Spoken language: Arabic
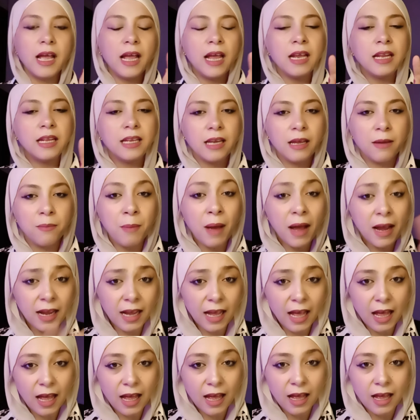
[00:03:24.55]
ان
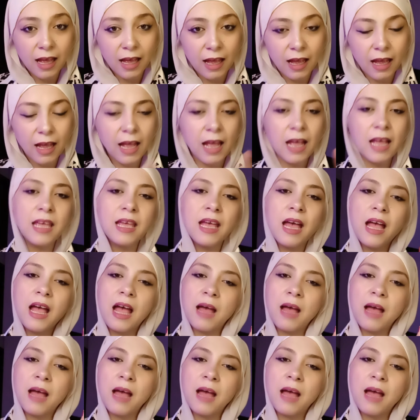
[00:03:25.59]
مكه هي